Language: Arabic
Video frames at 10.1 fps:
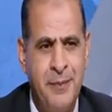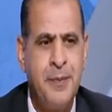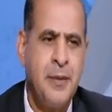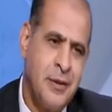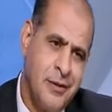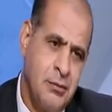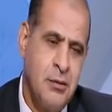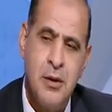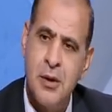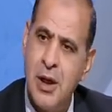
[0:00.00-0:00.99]
وكده
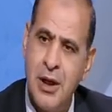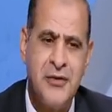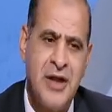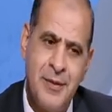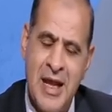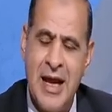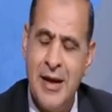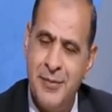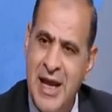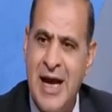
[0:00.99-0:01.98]
خلاص انا
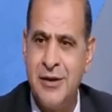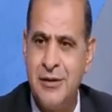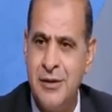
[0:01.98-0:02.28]
ابتعد